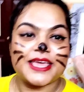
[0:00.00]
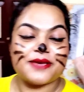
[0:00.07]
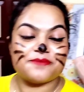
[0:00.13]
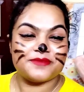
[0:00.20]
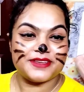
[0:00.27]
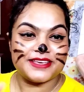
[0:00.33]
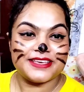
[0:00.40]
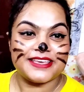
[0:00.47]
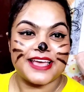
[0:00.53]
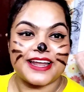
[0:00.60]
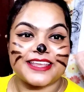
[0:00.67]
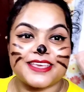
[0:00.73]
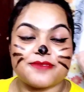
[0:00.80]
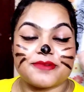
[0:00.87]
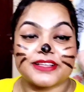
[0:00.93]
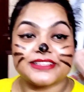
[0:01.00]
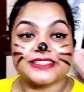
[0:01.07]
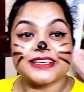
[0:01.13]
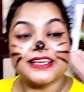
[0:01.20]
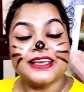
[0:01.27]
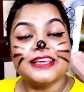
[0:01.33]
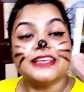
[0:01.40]
এমনি আর কি
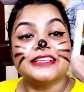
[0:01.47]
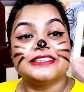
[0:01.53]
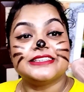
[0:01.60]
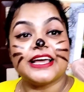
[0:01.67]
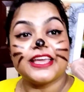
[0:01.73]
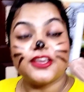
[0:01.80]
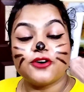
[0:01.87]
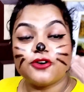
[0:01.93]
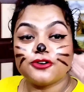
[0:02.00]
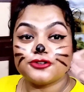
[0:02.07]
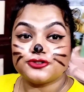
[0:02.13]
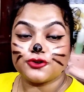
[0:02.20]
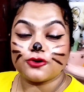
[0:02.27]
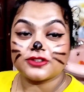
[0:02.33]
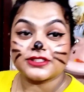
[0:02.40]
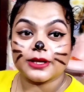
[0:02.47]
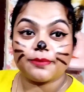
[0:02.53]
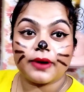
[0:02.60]
মারছি যাই হোক জোকসা